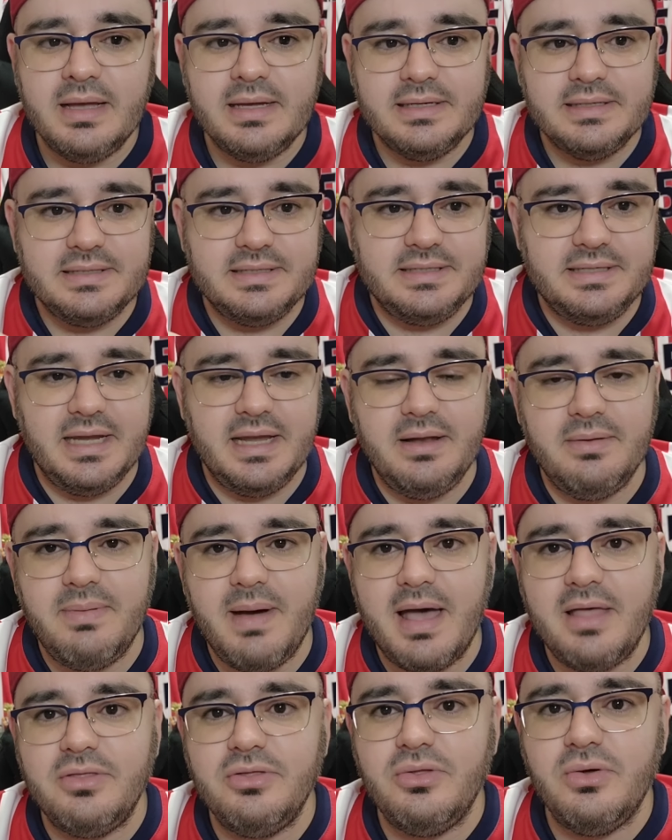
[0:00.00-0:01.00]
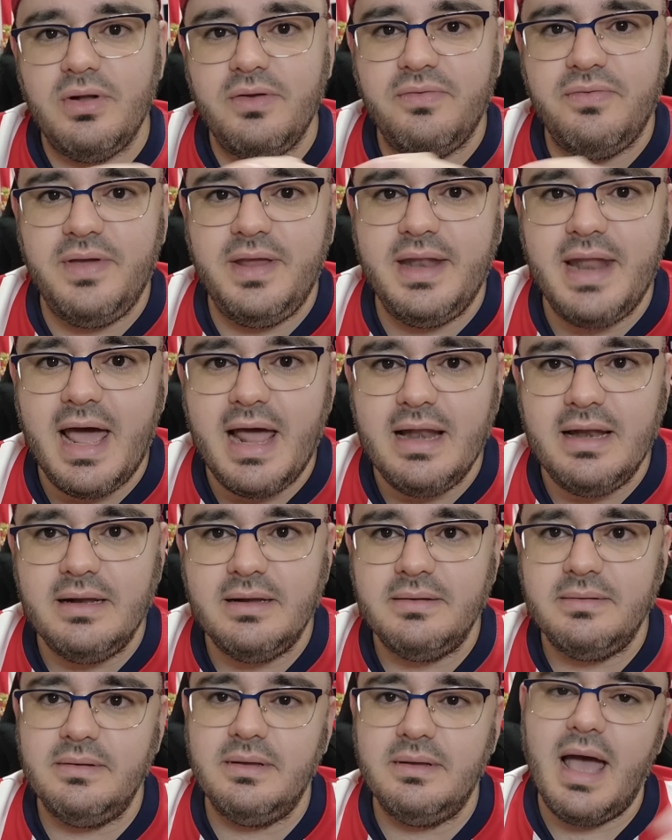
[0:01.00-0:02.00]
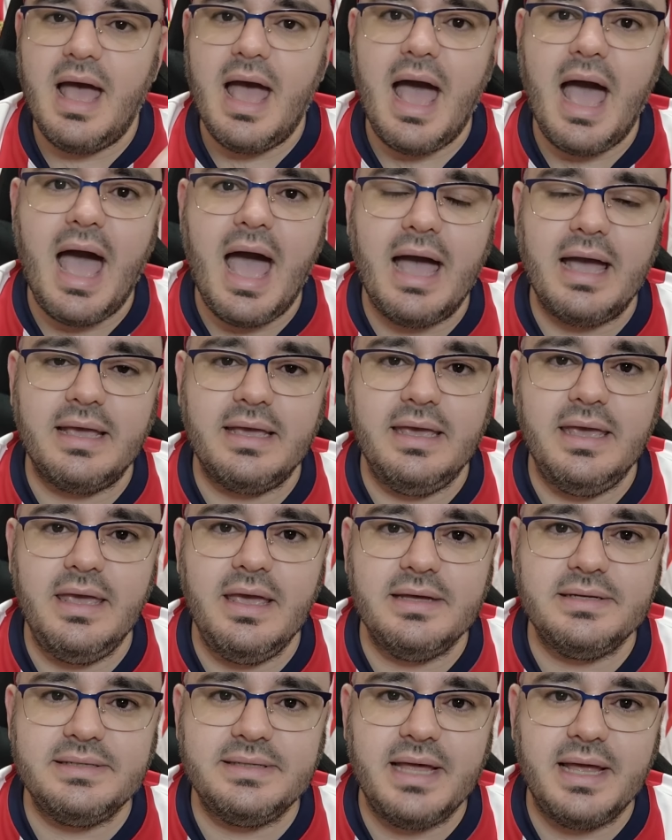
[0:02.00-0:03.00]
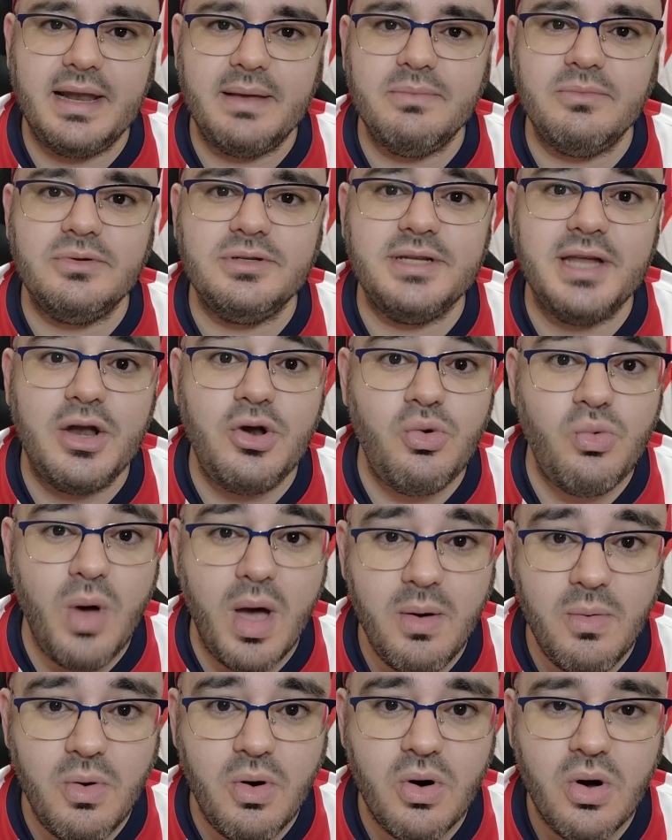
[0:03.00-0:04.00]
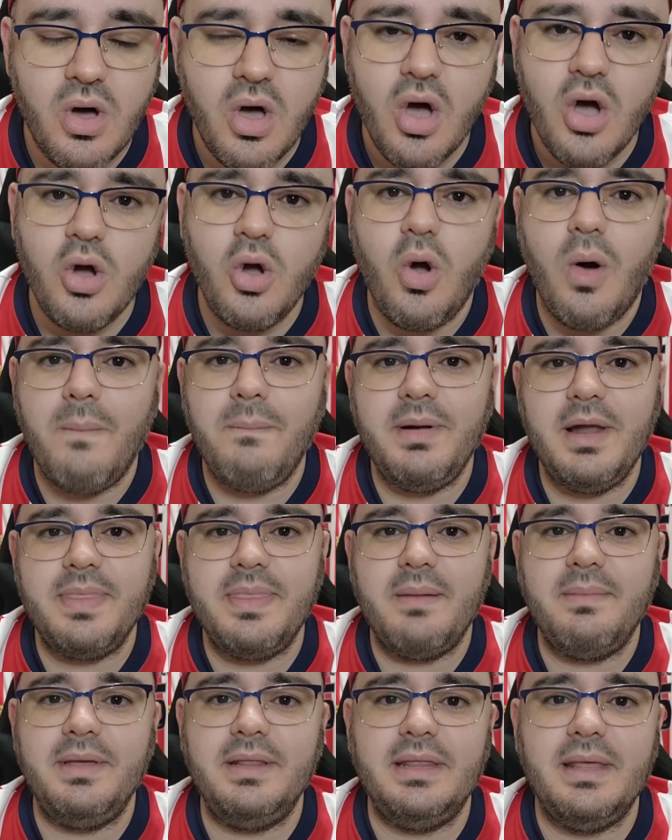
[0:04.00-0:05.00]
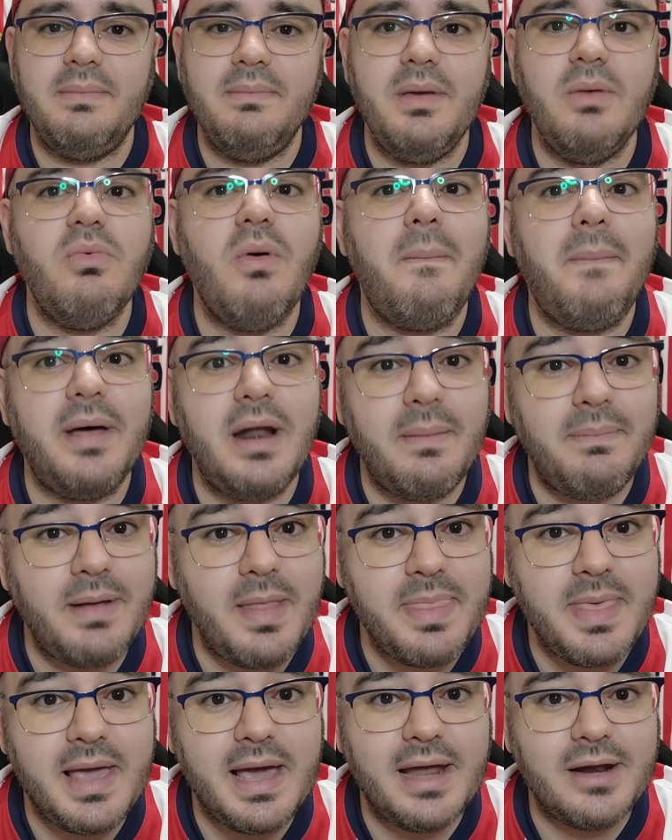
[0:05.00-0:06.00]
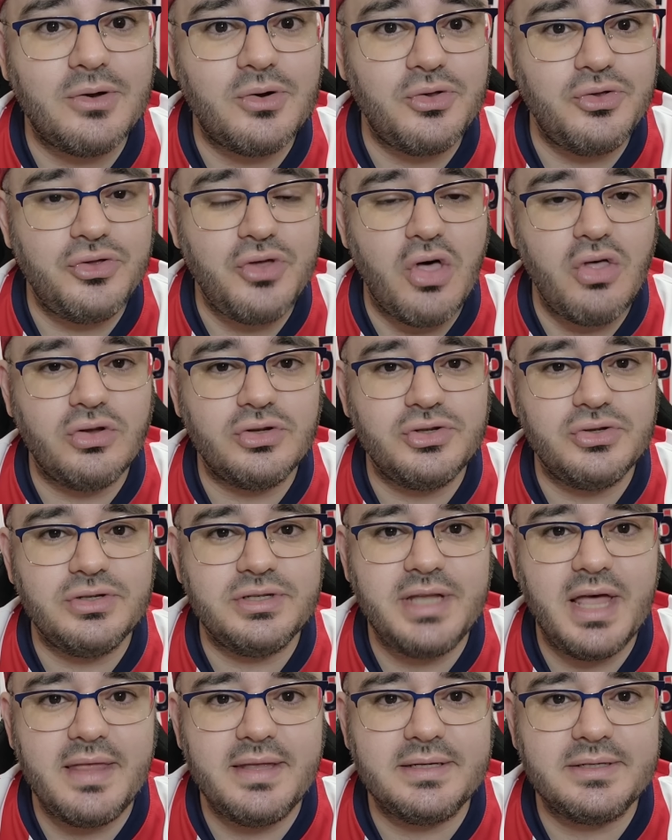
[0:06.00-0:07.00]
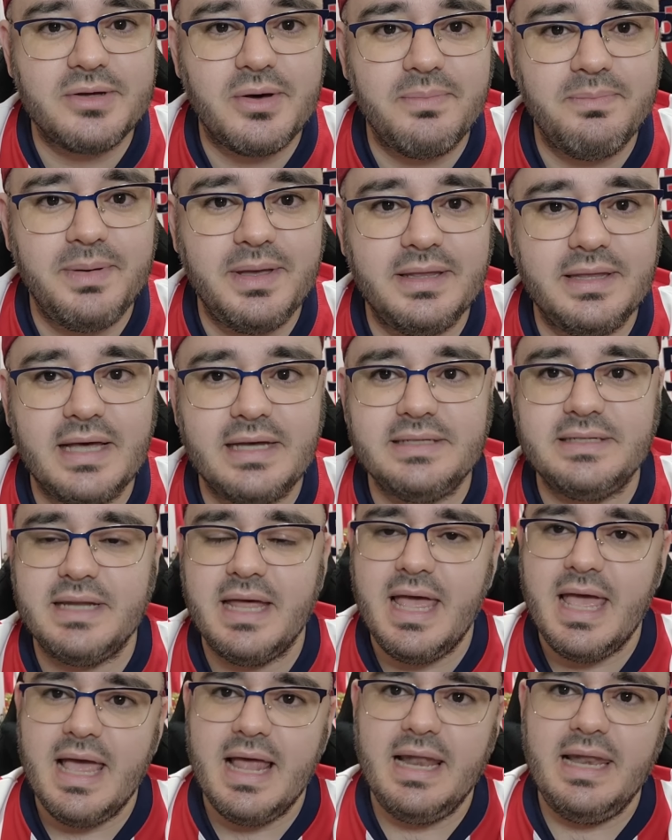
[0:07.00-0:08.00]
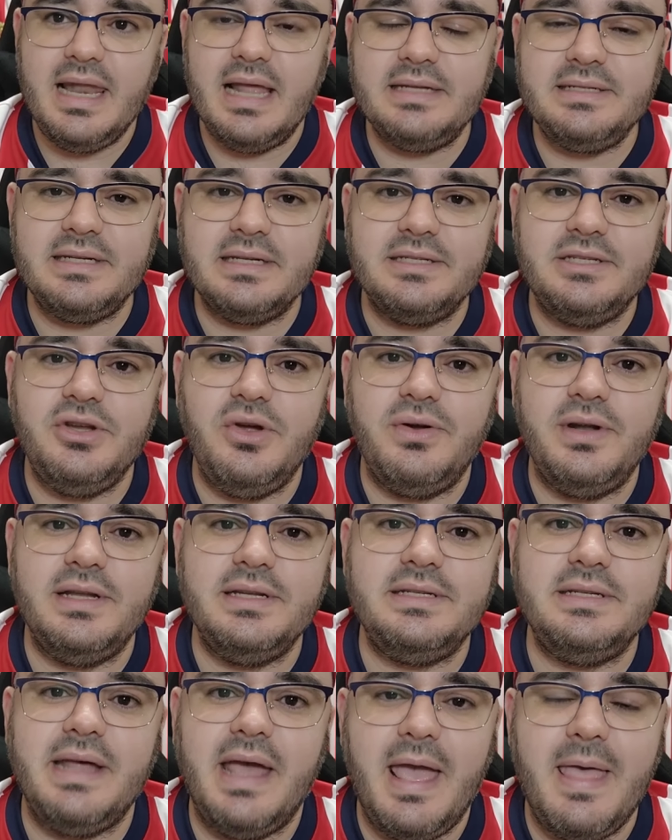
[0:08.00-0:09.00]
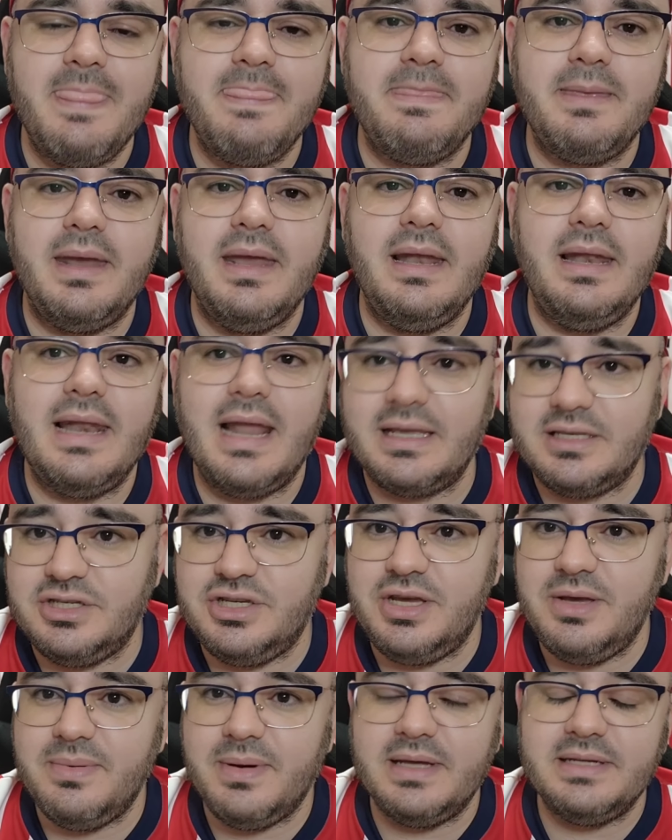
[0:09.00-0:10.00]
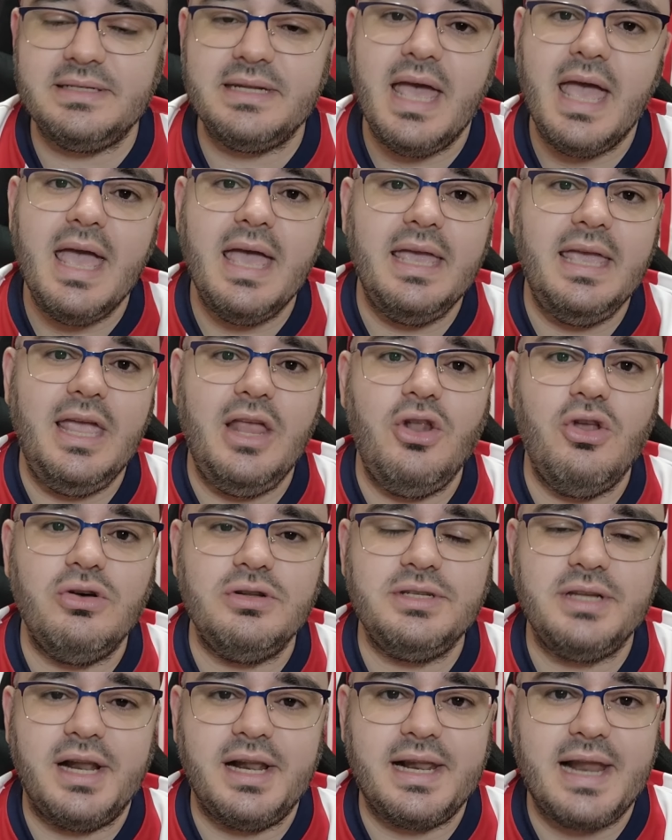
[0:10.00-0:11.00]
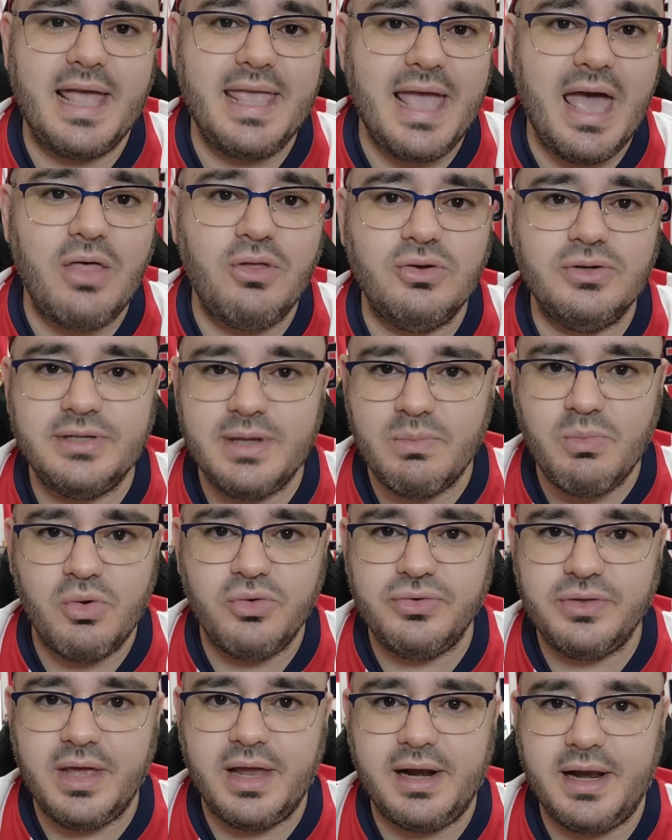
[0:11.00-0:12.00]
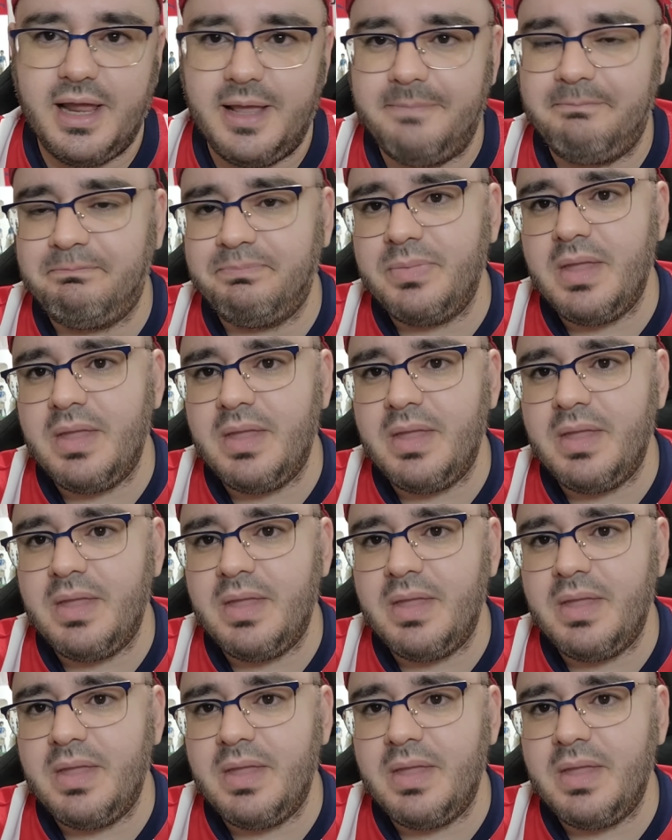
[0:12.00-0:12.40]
Silbando el final, aquí estaremos de nuevo completamente en vivo para platicar con todos ustedes, compitas, las acciones entre las Chivas y los Rayados de Monterrey.